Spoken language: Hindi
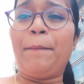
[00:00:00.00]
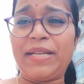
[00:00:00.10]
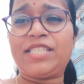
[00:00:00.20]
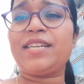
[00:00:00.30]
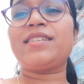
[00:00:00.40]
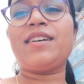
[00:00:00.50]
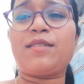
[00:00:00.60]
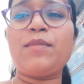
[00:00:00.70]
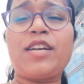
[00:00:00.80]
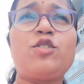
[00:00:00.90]
बच्चे के
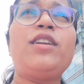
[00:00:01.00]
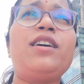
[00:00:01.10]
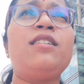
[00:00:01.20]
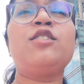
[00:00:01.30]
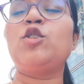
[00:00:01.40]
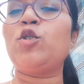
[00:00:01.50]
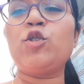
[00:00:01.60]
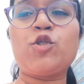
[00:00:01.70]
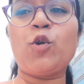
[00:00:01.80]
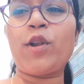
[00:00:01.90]
साथ मैं एक्चुअली ना
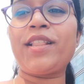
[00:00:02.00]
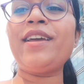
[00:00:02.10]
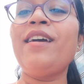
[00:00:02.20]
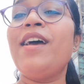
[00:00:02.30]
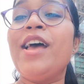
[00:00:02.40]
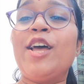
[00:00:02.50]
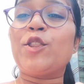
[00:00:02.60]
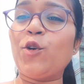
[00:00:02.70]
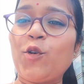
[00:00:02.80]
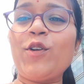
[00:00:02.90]
दोनों सो रहे
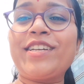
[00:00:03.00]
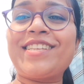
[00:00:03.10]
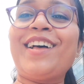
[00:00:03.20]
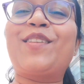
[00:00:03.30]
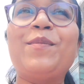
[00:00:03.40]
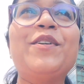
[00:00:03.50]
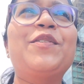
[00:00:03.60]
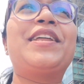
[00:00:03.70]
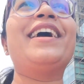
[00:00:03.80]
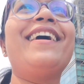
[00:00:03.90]
थे दोनों एक साथ में
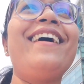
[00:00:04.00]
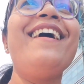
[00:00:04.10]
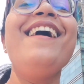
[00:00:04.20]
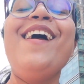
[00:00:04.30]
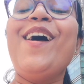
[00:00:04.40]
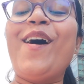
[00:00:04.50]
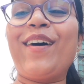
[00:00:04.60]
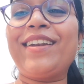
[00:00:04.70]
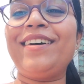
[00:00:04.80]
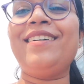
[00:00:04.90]
उठे
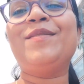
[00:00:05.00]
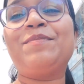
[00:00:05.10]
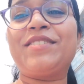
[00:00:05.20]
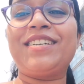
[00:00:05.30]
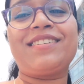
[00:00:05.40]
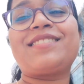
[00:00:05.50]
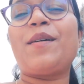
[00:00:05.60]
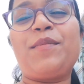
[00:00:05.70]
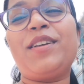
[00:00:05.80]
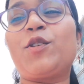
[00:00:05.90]
और ना जस्ट
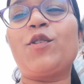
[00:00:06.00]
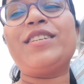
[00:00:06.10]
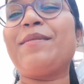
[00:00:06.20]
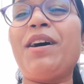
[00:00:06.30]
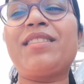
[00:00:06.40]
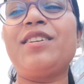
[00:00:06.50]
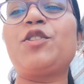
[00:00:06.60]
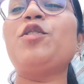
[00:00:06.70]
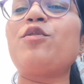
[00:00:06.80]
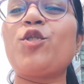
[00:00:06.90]
अभी थोड़ी सी बात
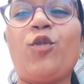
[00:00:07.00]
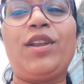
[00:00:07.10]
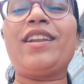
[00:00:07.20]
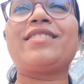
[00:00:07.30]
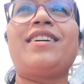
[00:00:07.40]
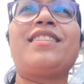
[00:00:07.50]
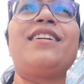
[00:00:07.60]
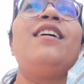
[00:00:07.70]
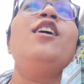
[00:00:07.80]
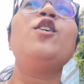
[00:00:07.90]
करती हूँ और वो रोने लग जाती
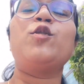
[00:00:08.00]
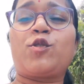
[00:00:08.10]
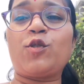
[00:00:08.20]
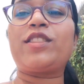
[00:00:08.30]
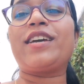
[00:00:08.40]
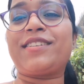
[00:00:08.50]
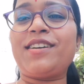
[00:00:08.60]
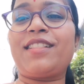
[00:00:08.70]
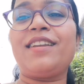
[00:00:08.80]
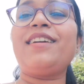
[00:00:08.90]
है उसको दिख
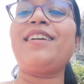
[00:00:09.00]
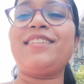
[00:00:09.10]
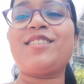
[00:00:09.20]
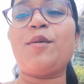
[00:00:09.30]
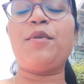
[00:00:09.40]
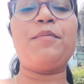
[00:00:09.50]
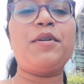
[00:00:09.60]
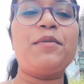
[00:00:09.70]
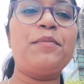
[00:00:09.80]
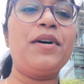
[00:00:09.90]
जाता है ना कि अच्छा
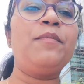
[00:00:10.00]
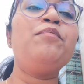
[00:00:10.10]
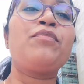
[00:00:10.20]
मम्मा मम्मा